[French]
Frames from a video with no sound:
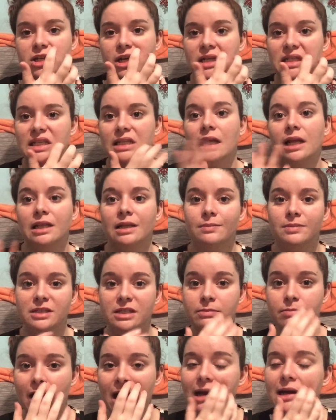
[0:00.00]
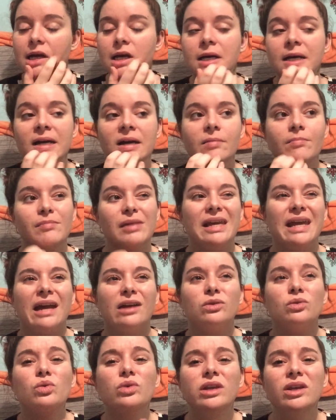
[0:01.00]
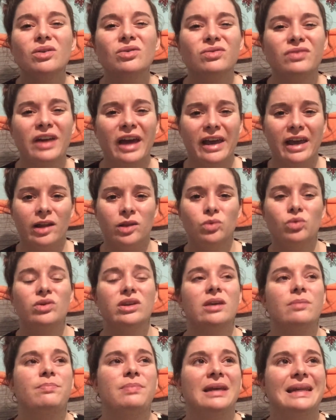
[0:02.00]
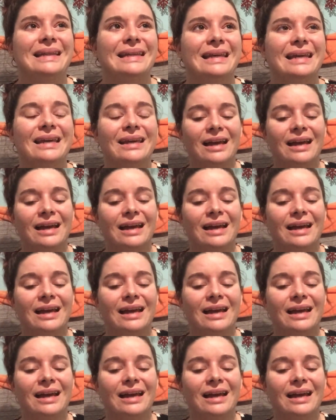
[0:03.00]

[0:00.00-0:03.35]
Genre, c'est dans des petits bacs, mais il y a tout qui est ouvert, il y a tout qui est pété.